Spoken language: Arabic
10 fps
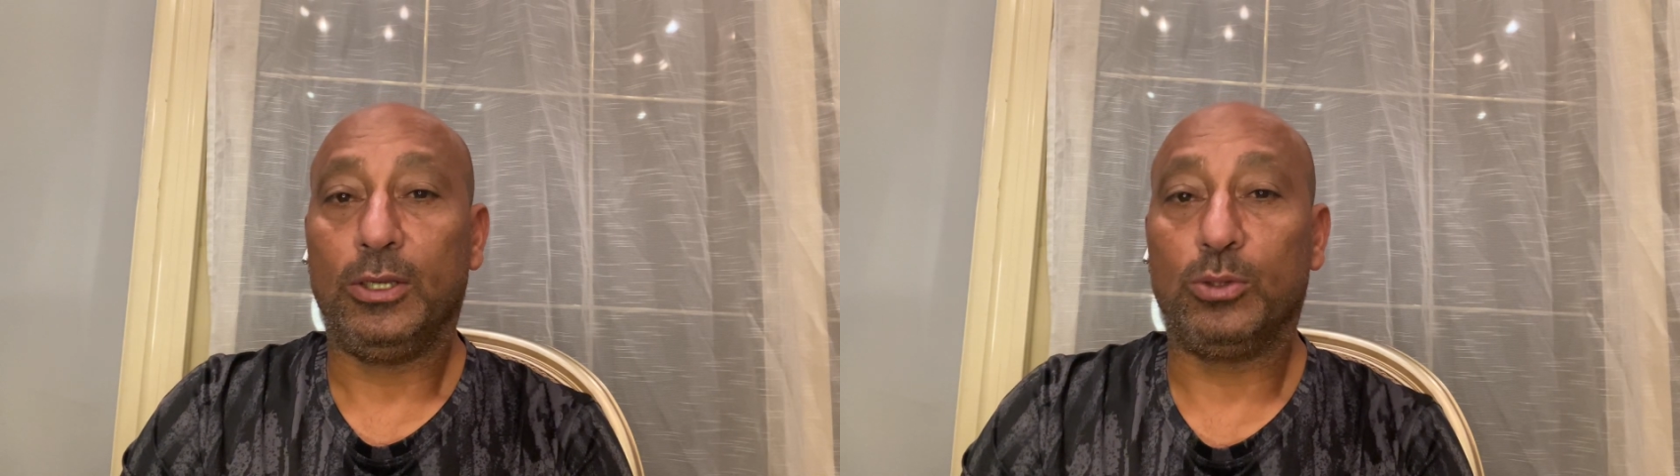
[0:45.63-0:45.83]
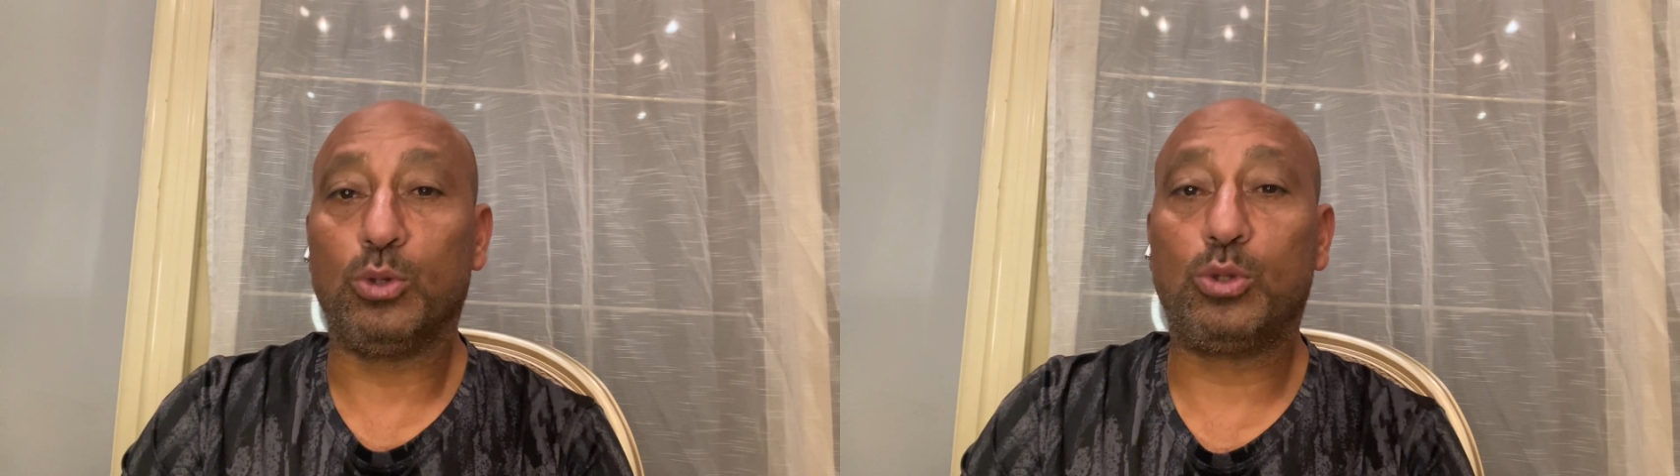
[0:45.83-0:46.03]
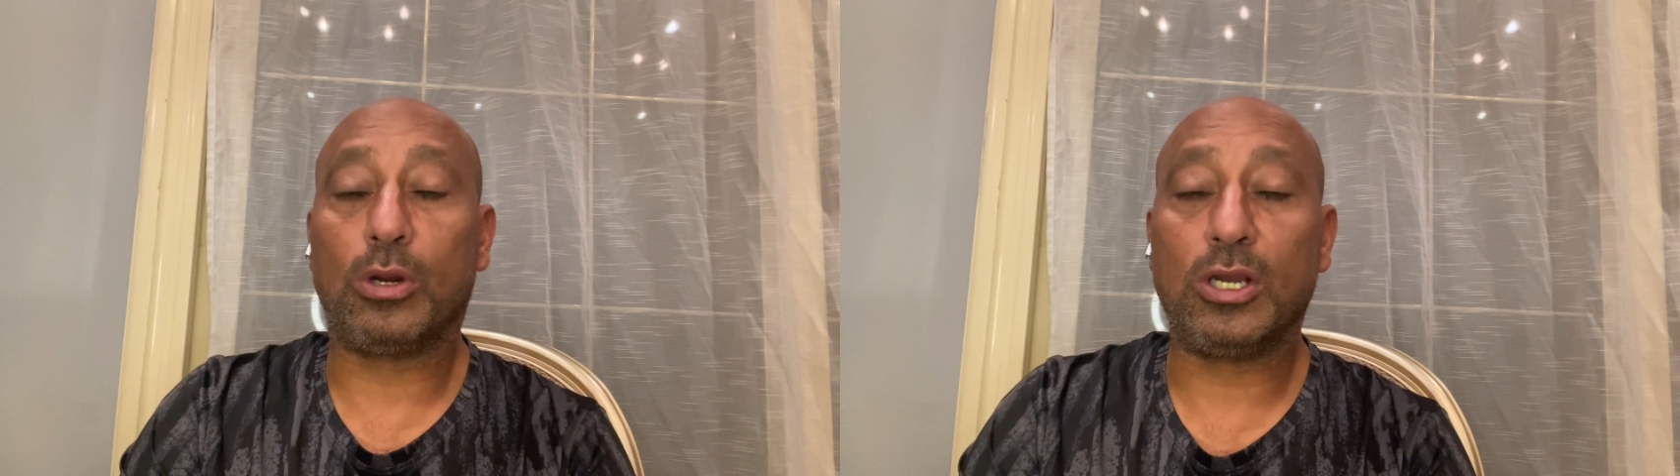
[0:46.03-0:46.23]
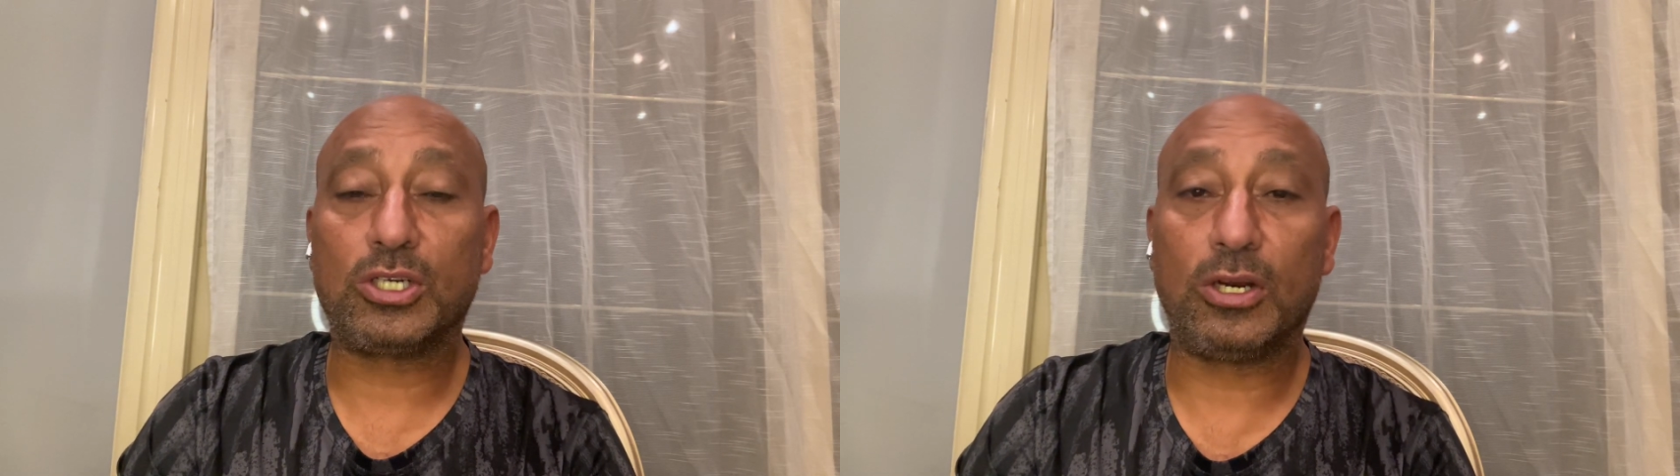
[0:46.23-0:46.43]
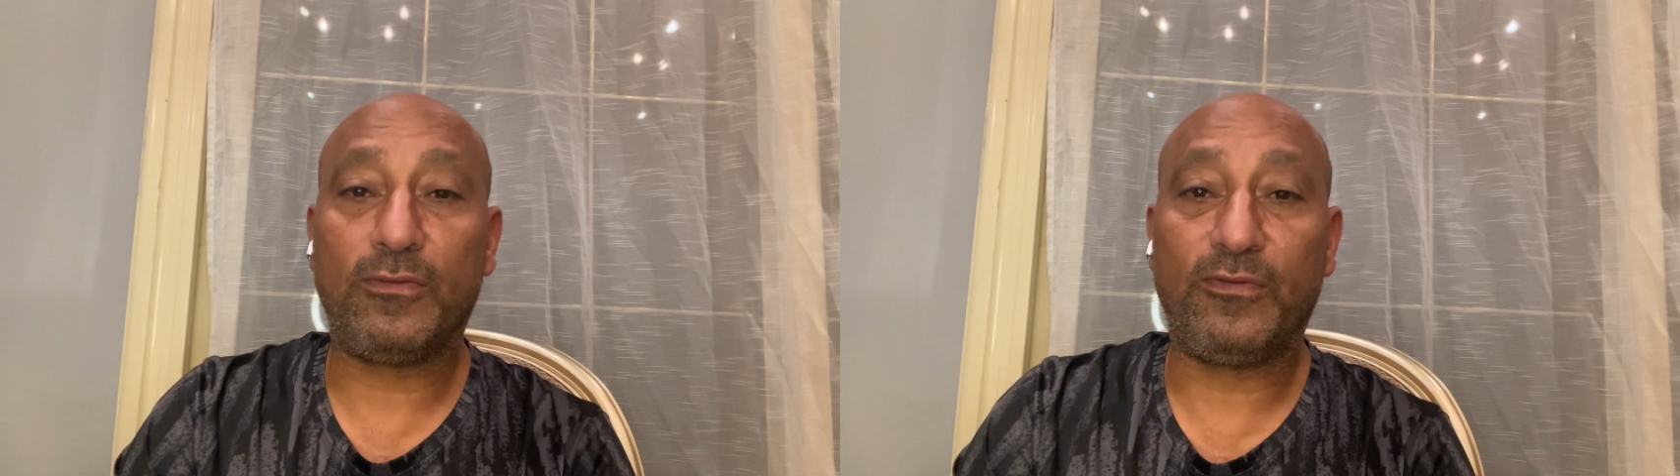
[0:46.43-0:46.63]
دكتور
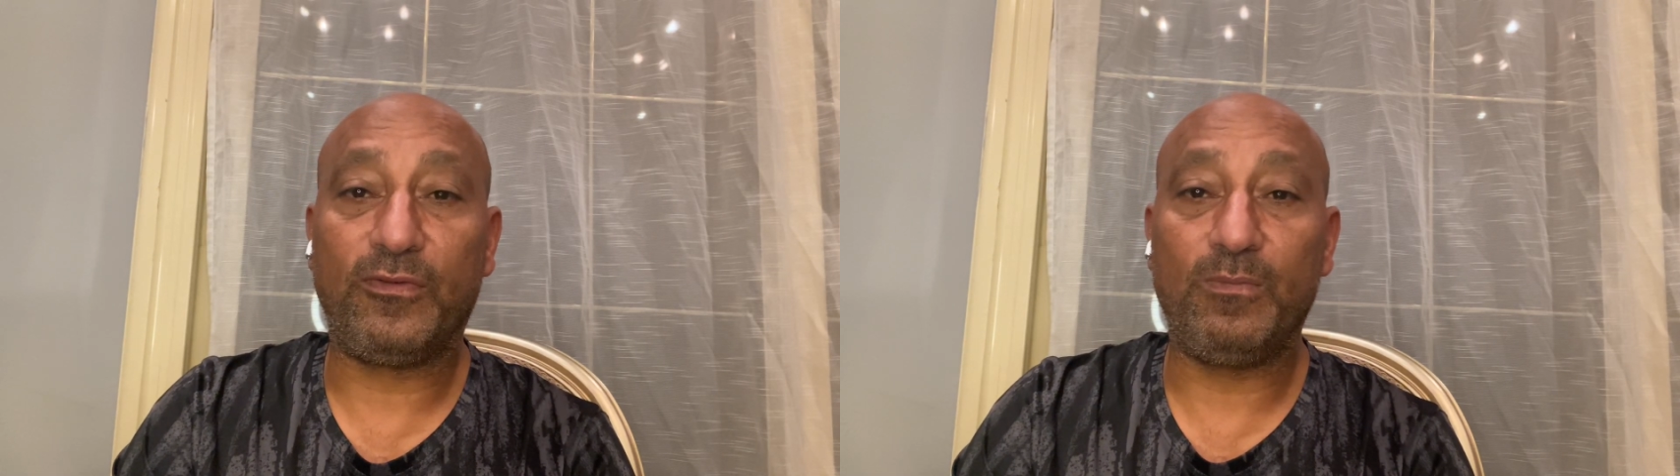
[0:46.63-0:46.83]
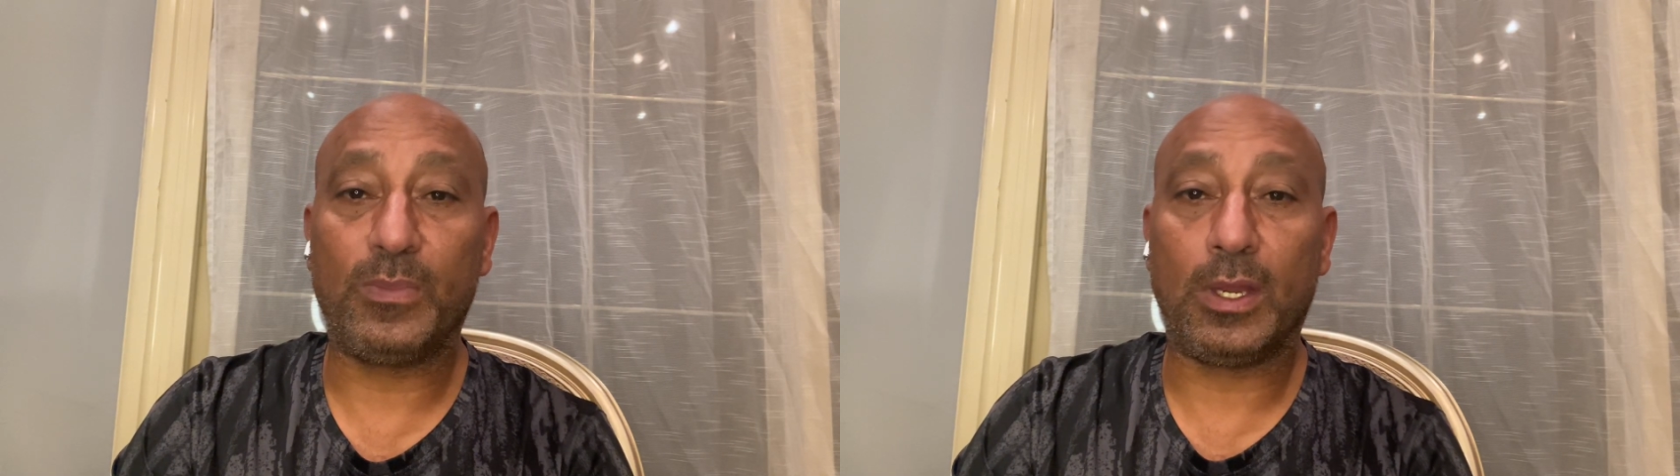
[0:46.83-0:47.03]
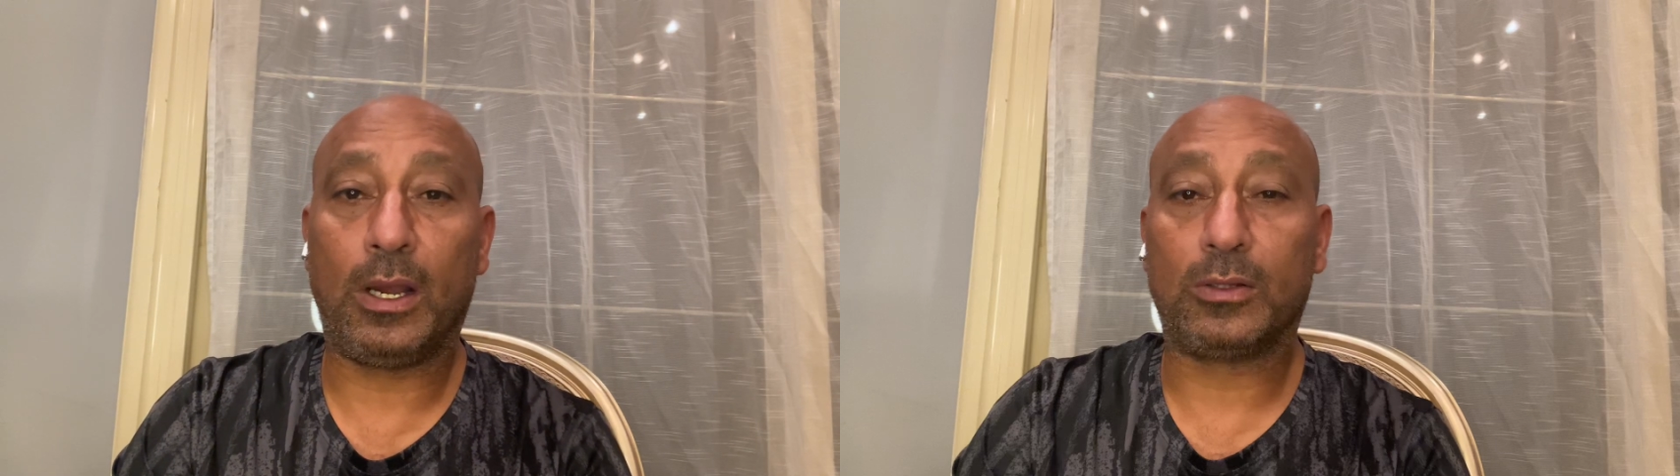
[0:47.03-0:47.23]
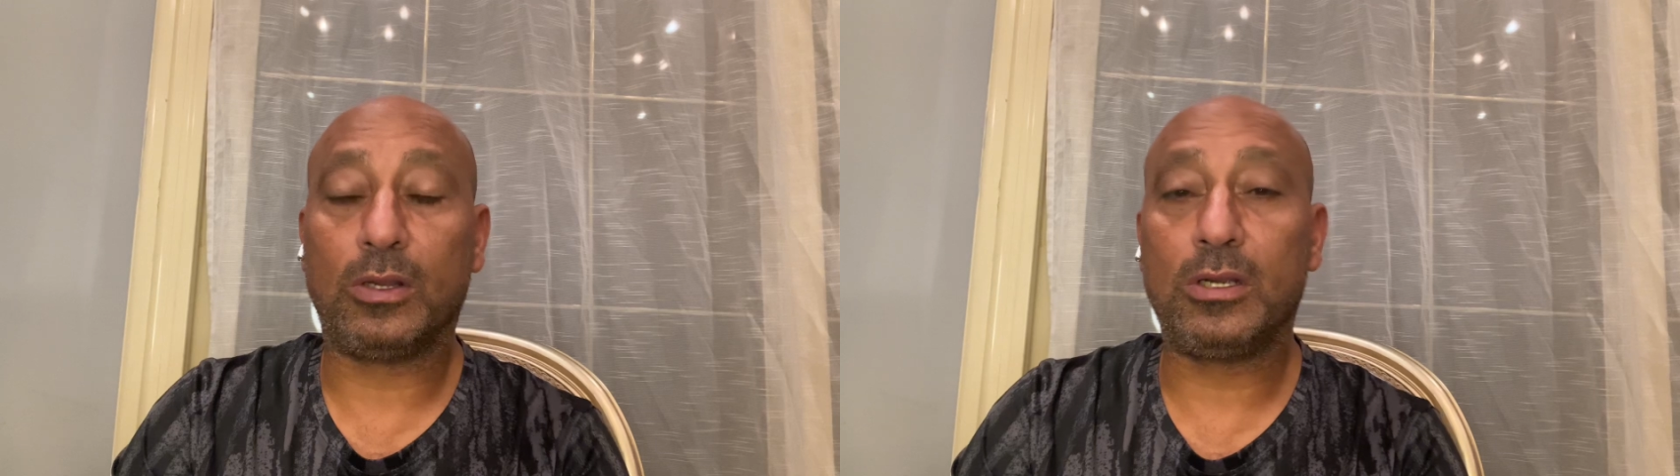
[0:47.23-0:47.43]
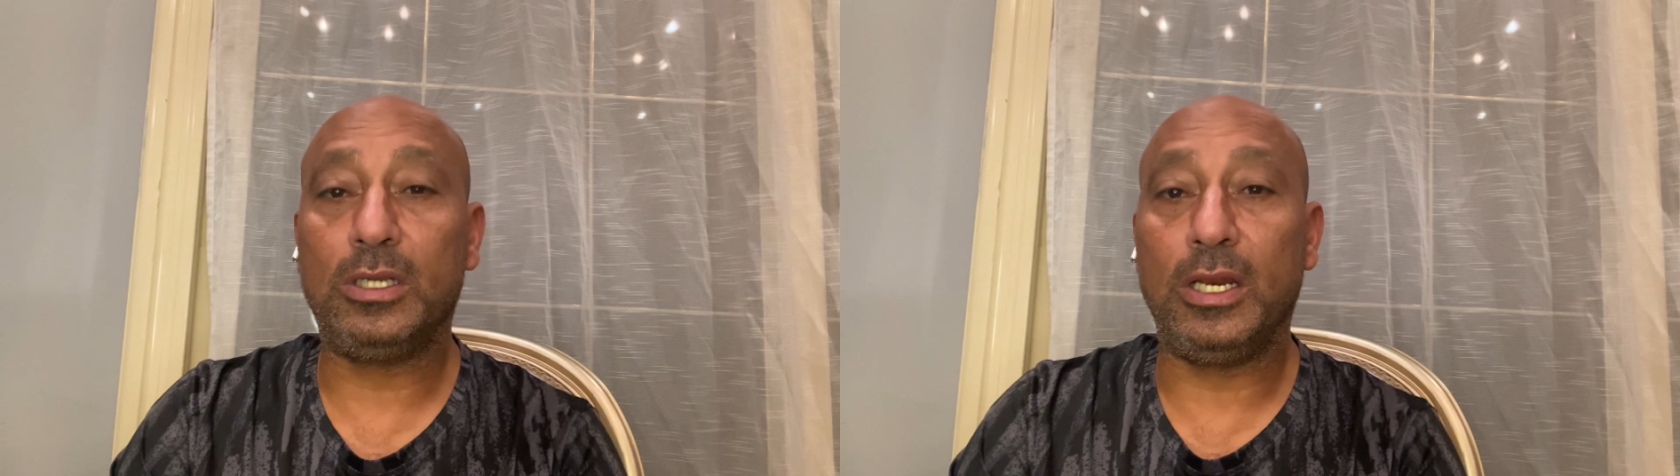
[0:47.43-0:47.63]
اشرف
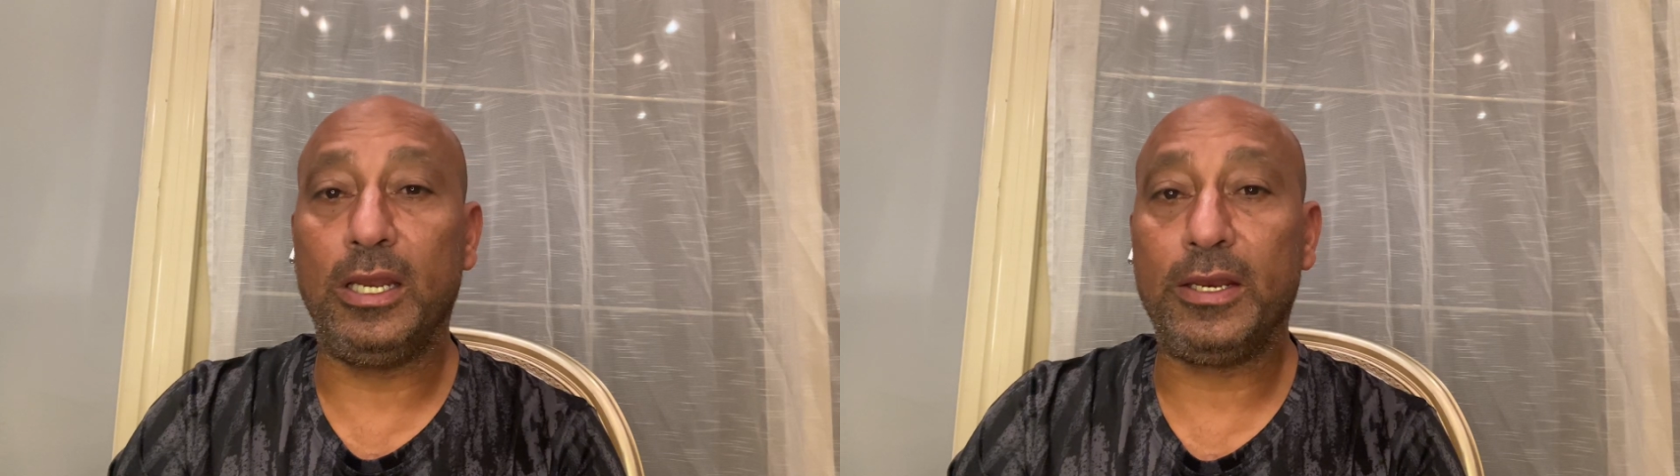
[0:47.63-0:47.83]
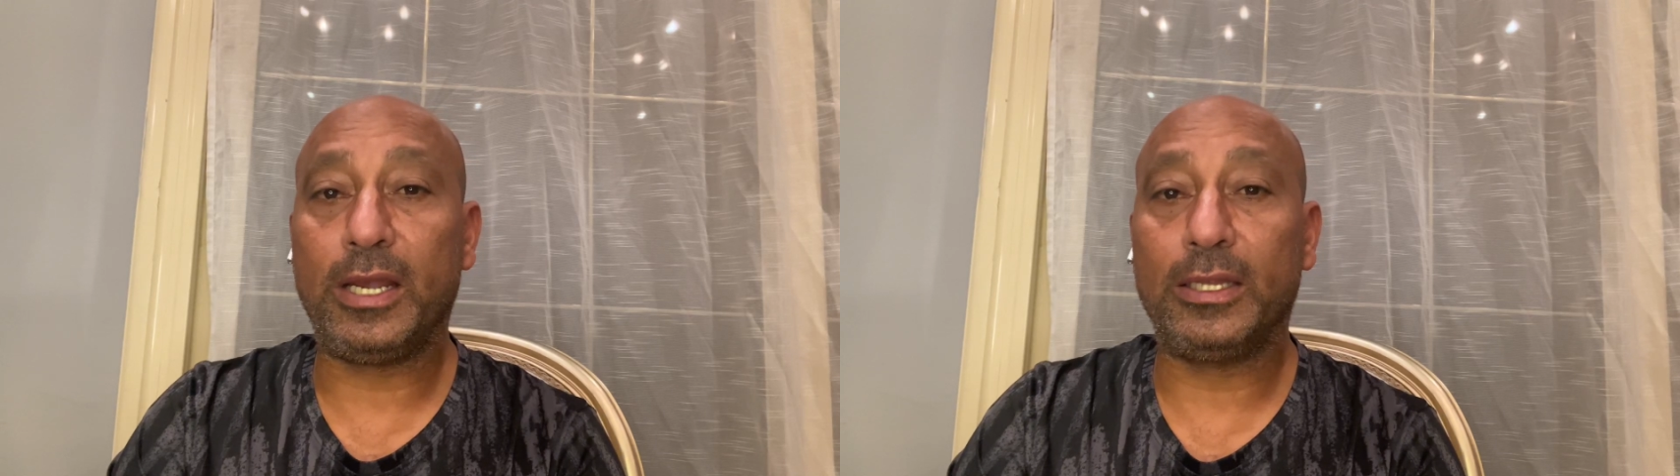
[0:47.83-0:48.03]
اعتقد ان احنا